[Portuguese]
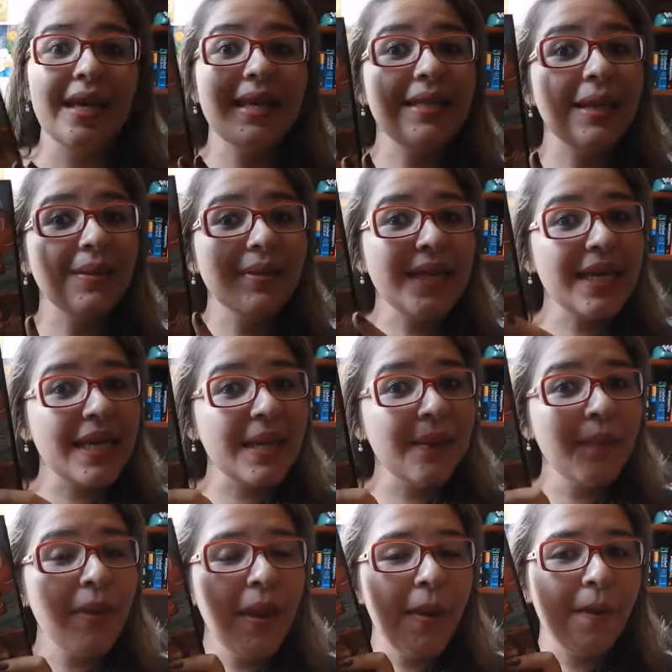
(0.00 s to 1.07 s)
Então tá
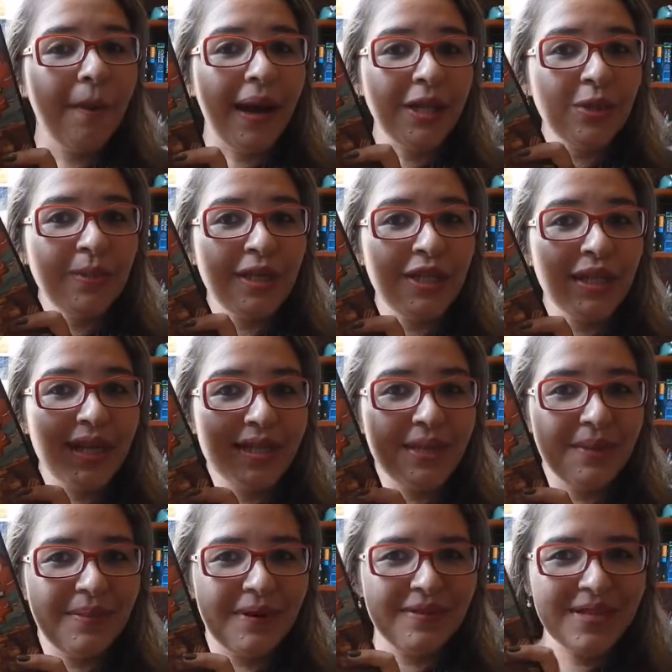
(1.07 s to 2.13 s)
aqui mais uma indicação para